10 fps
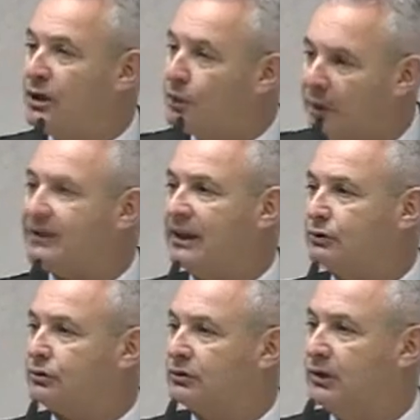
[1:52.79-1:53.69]

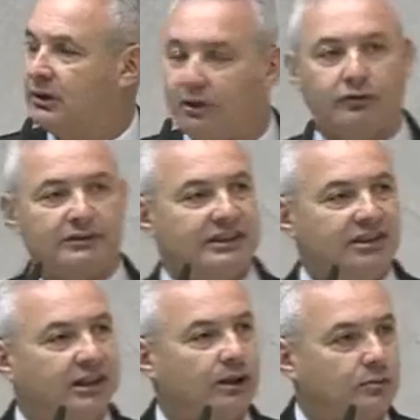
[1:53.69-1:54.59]
coitados, não vão ter
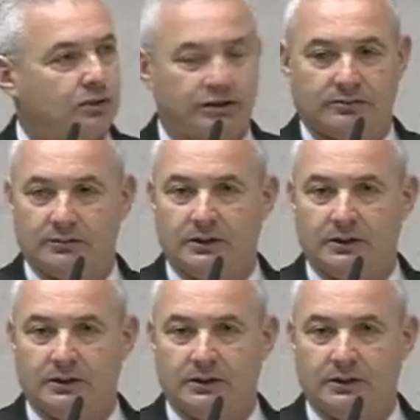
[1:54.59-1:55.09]
dinheiro hoje.